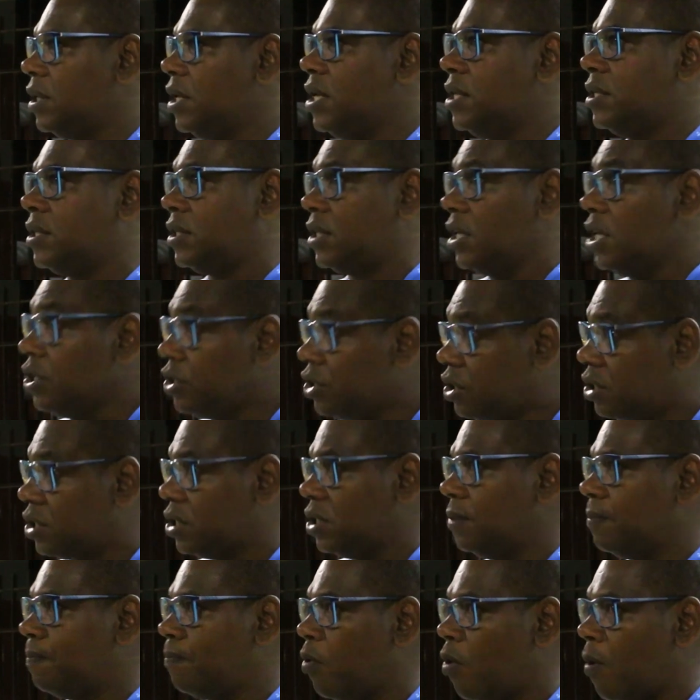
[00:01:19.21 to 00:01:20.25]

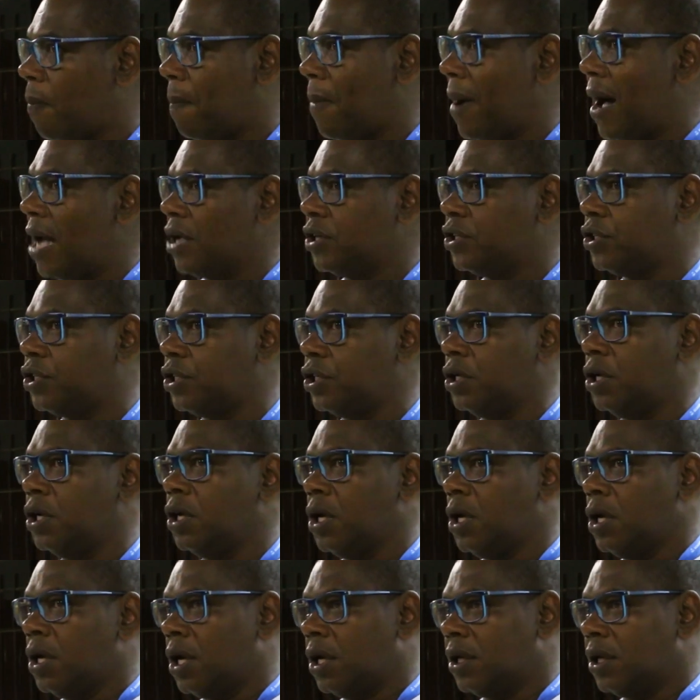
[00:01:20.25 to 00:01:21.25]
Existe por parte